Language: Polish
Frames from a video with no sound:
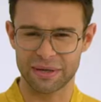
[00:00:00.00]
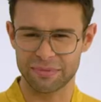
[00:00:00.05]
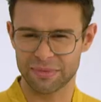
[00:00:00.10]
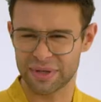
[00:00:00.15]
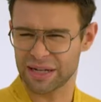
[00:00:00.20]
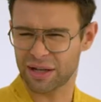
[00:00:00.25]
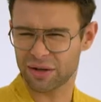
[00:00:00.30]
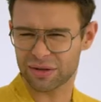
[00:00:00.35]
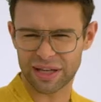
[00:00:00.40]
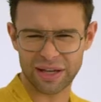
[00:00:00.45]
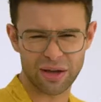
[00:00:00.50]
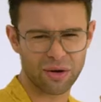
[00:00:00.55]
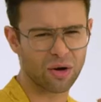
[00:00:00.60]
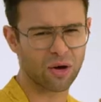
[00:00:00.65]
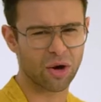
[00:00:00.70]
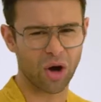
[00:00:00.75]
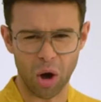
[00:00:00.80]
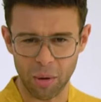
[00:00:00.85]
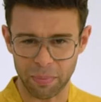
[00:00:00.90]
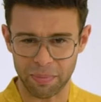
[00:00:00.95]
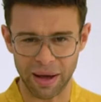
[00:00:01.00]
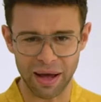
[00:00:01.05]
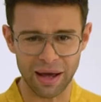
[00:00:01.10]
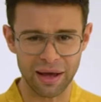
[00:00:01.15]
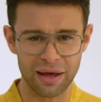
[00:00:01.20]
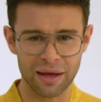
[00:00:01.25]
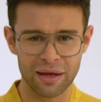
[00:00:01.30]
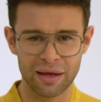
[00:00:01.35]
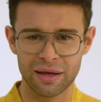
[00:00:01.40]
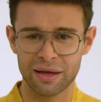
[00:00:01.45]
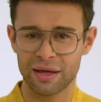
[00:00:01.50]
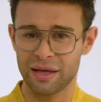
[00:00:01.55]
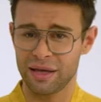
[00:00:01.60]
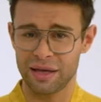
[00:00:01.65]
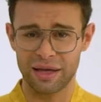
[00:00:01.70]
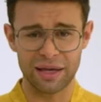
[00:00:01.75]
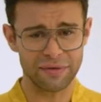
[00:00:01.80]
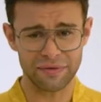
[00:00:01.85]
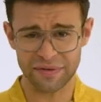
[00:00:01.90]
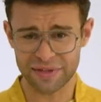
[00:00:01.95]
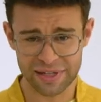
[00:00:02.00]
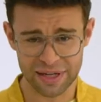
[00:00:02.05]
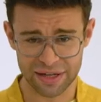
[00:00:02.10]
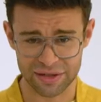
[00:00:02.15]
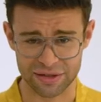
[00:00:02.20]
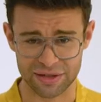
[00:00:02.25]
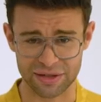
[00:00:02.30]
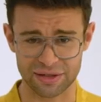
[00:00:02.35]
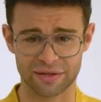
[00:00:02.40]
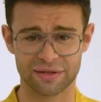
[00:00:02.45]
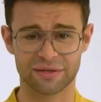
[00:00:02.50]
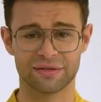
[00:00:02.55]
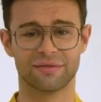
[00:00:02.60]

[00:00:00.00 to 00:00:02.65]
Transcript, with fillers: im tylko takiego kopa i wystarczy.